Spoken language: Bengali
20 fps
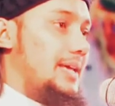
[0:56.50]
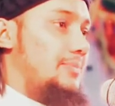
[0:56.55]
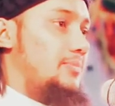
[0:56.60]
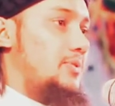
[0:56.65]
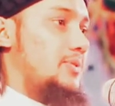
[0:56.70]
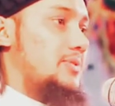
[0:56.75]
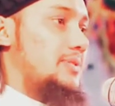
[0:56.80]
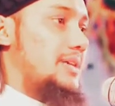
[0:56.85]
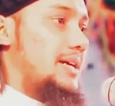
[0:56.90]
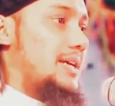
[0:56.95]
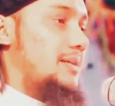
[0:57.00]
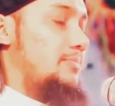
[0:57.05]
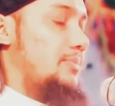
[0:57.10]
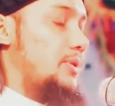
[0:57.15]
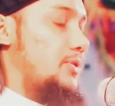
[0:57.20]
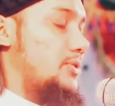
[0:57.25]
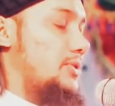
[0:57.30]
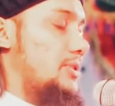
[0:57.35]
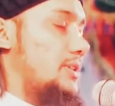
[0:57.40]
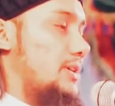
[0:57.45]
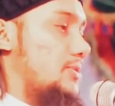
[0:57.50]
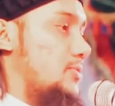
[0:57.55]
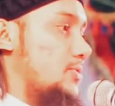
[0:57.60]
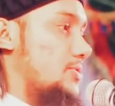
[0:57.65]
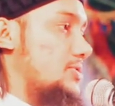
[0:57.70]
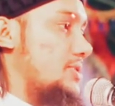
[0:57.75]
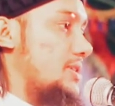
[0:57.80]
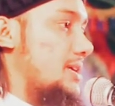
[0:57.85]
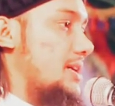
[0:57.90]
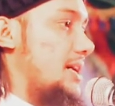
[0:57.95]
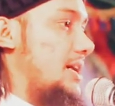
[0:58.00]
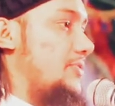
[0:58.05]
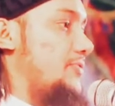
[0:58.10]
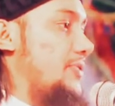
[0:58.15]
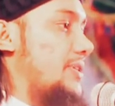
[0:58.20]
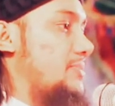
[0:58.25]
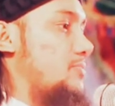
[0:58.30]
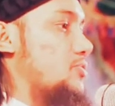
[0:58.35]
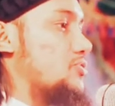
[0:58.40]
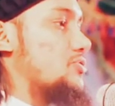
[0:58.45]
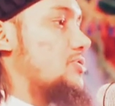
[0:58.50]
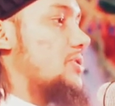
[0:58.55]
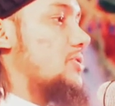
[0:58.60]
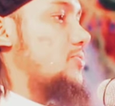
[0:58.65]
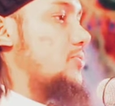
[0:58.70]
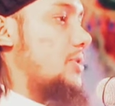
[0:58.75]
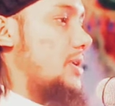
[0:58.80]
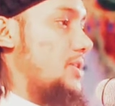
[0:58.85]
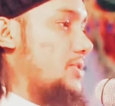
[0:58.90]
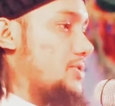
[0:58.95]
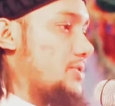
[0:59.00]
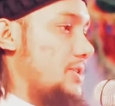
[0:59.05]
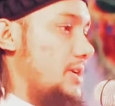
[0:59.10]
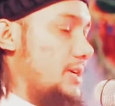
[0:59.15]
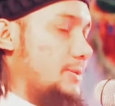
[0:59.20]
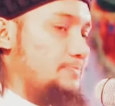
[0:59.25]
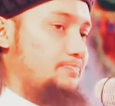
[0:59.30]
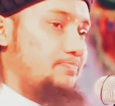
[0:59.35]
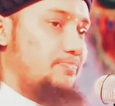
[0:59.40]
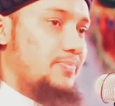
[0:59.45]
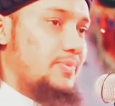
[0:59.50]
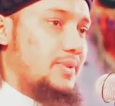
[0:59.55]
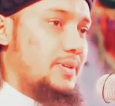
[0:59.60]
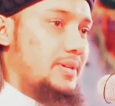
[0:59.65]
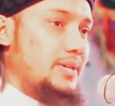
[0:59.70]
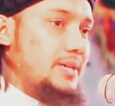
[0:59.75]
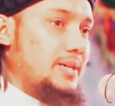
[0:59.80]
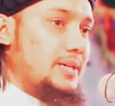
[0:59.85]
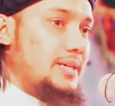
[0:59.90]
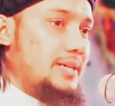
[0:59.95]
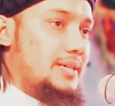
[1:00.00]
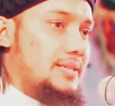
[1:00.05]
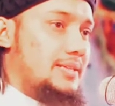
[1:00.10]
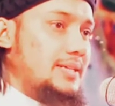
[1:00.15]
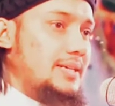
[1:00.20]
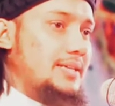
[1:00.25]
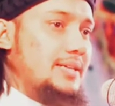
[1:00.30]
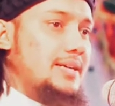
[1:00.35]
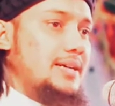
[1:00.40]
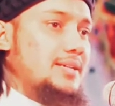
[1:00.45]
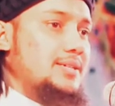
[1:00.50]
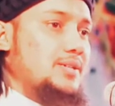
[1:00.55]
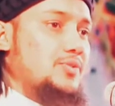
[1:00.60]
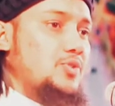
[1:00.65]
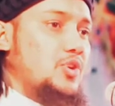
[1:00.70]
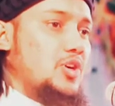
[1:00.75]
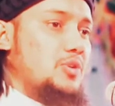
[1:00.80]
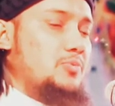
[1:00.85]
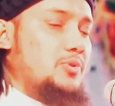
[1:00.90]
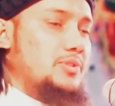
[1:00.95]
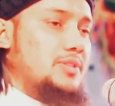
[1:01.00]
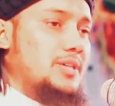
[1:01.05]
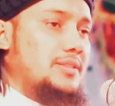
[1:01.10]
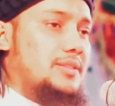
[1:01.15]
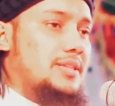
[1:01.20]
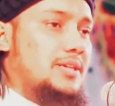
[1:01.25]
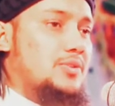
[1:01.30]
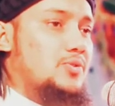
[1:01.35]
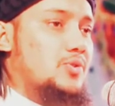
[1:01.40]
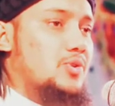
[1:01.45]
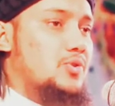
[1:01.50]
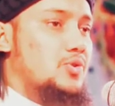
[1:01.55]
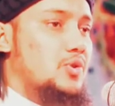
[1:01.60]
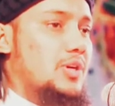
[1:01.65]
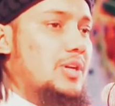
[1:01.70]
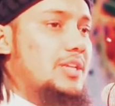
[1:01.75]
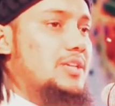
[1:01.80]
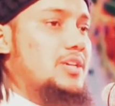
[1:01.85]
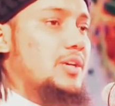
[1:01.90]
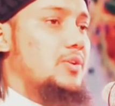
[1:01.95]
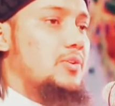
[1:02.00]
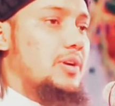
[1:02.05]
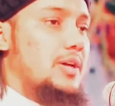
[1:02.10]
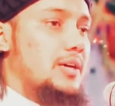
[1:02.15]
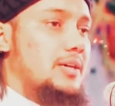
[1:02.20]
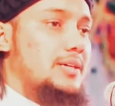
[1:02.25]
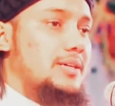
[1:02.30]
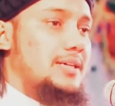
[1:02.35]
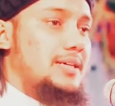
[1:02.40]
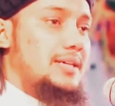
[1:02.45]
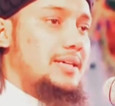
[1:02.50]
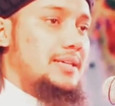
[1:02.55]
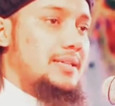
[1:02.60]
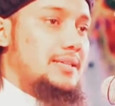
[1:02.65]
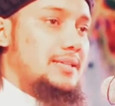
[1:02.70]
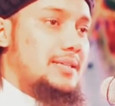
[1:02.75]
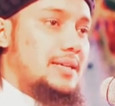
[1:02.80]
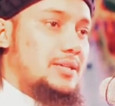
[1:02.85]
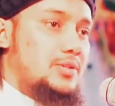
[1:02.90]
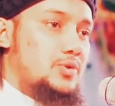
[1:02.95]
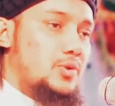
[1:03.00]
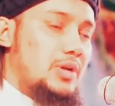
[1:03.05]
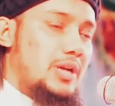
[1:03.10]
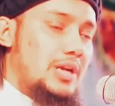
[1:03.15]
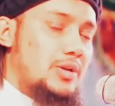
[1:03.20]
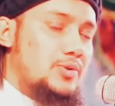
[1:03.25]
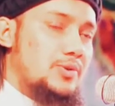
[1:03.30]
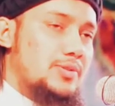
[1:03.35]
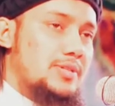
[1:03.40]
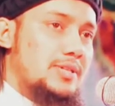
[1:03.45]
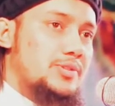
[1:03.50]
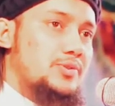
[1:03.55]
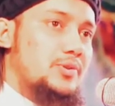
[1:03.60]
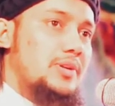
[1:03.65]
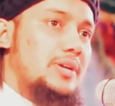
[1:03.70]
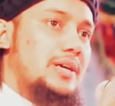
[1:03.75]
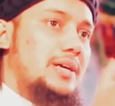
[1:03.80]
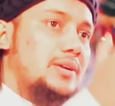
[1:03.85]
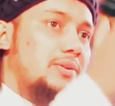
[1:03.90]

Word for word: এবং তার বিরোধিতা করছে কাফের মোশরে কোরাইশরা তাদের কাছে ধর্মতাত্ত্বিক কোনো দলিল ছিল না তারা দলিল খুঁজতে চলে